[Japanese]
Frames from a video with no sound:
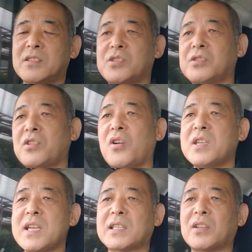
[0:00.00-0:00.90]
従業
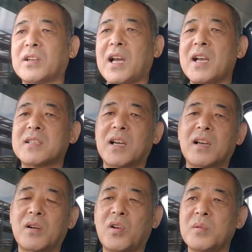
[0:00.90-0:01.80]
員やっての会
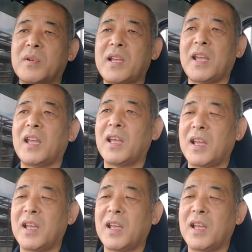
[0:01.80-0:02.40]
社、これもね、